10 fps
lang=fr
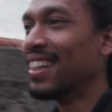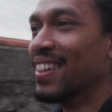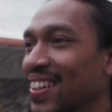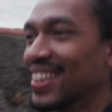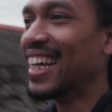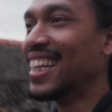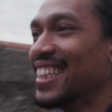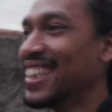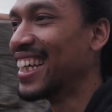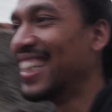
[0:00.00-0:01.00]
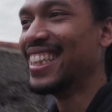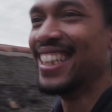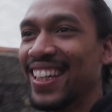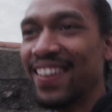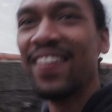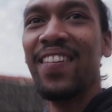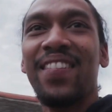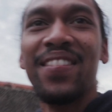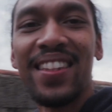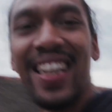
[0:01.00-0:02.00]
Mais s'il parle d'un racisme plus
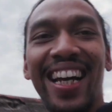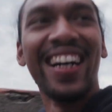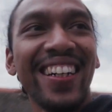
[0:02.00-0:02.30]
frontal,